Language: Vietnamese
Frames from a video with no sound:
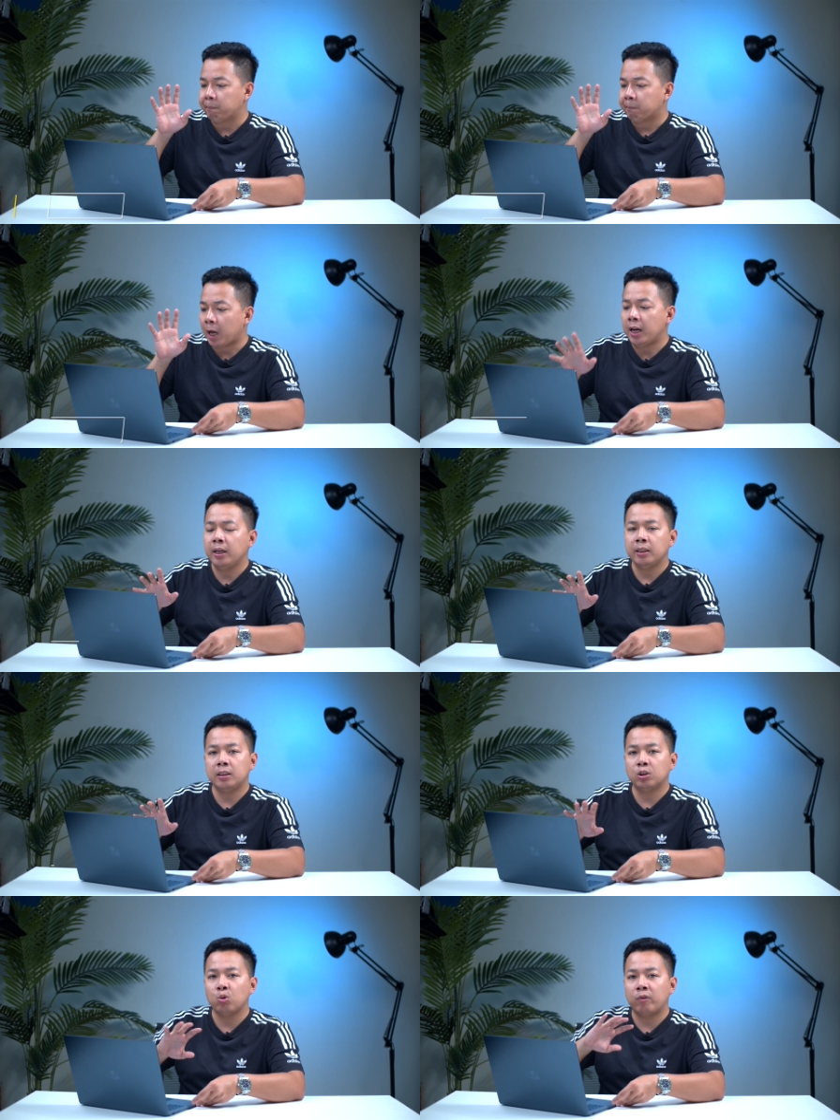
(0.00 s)
thấy
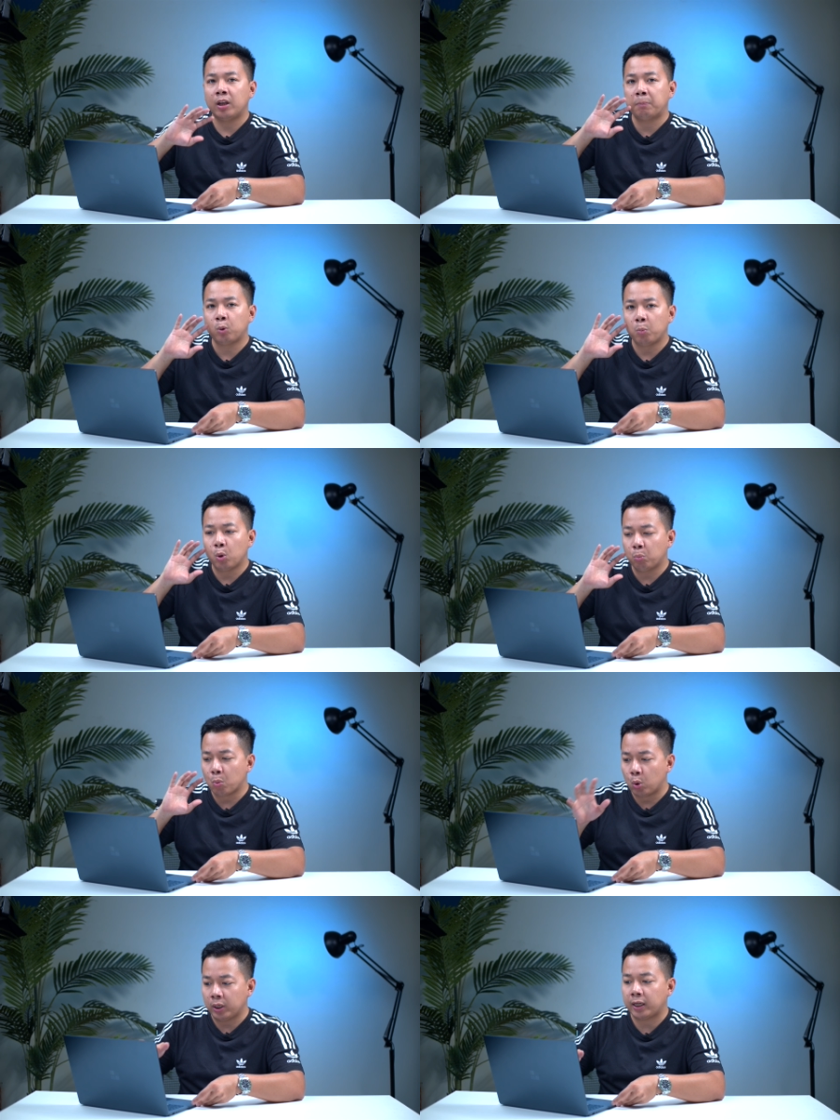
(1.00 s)
chiếc Surface Laptop
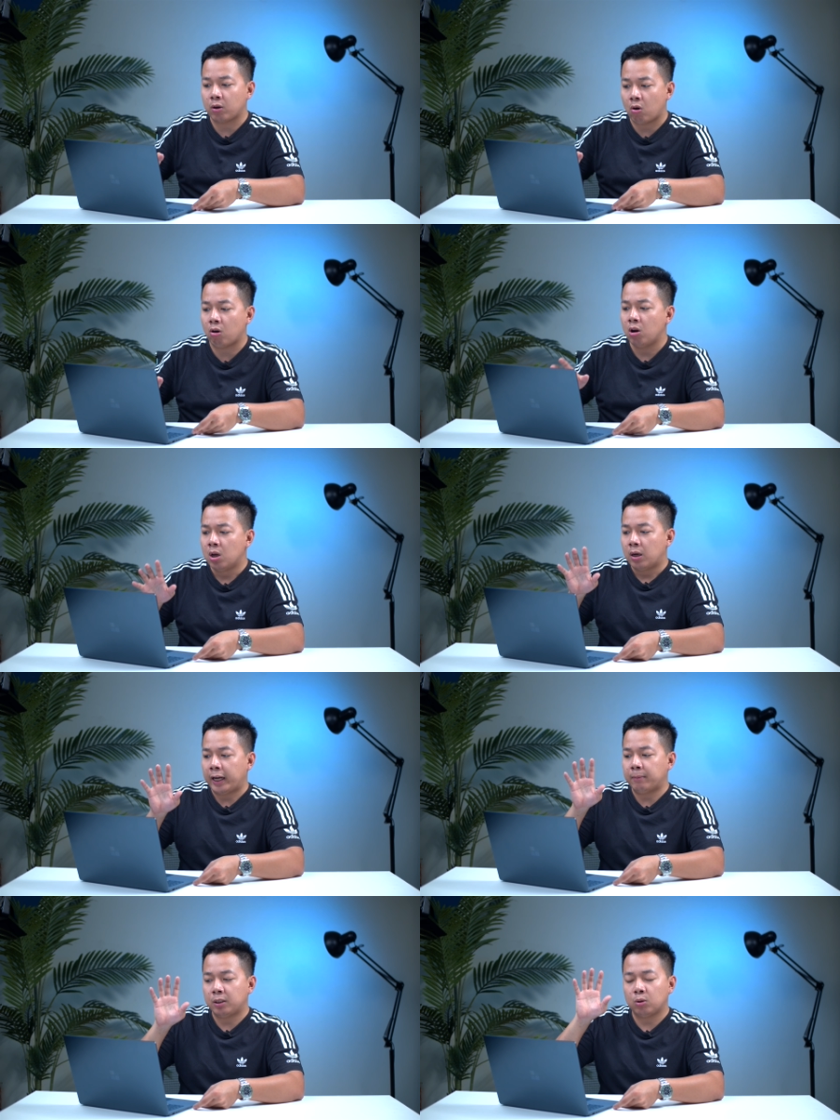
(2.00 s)
4 này có anh
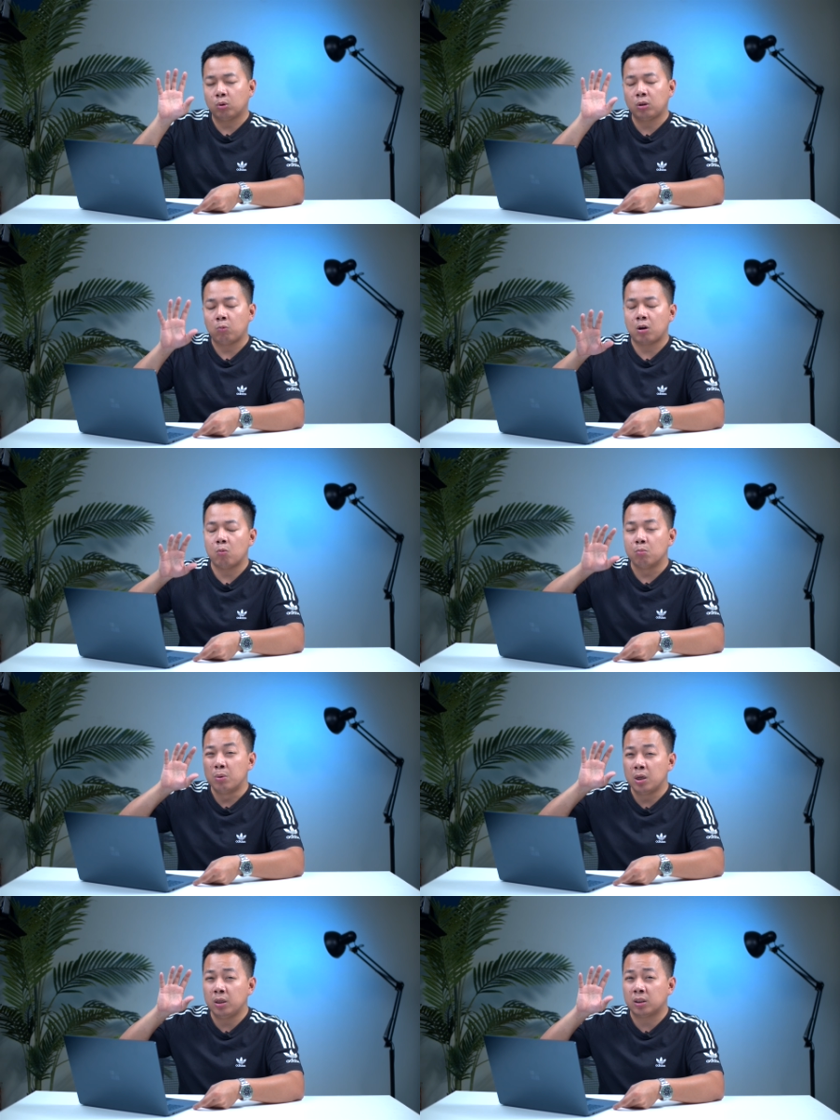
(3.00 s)
em sẽ có tổng cộng
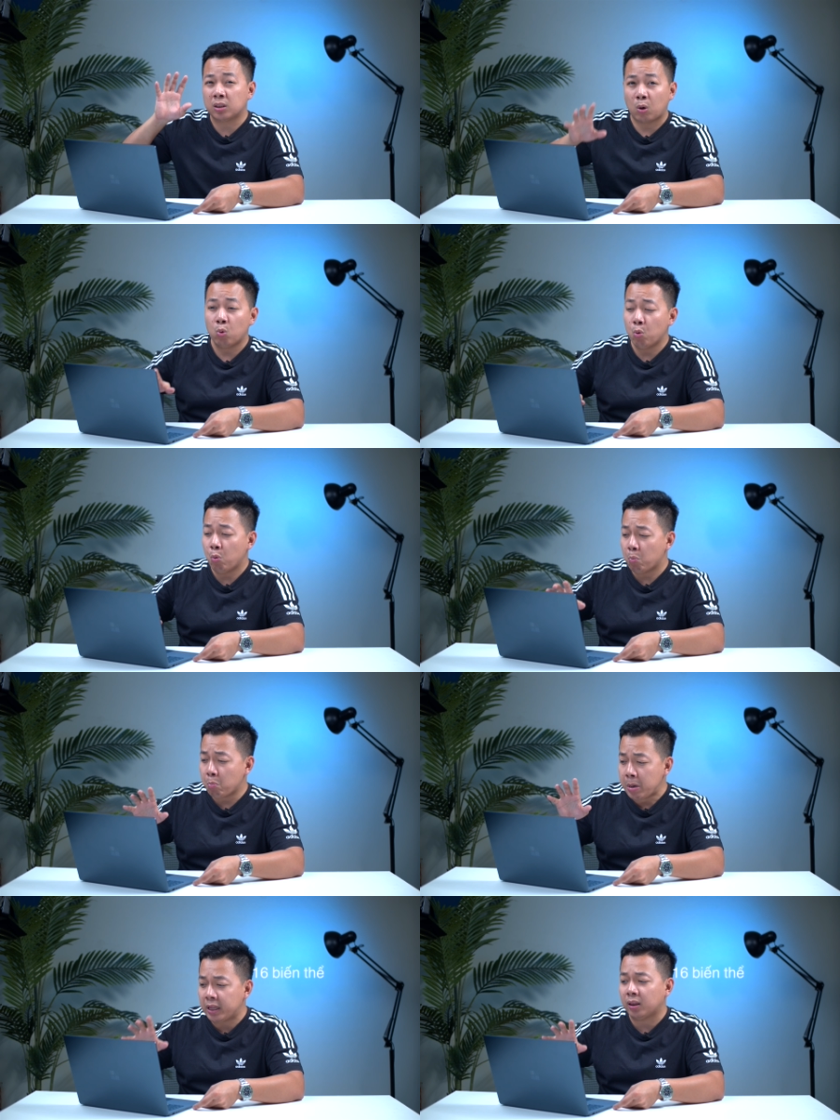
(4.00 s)
16
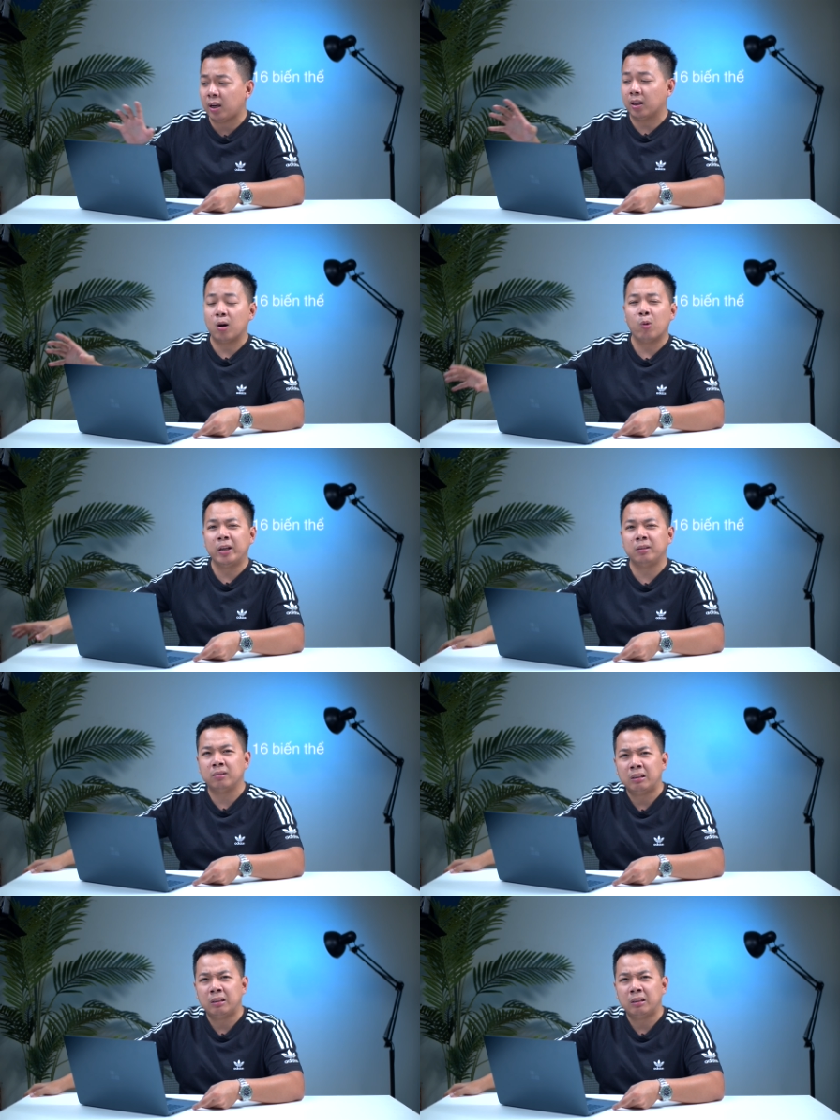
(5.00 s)
biến thể cấu hình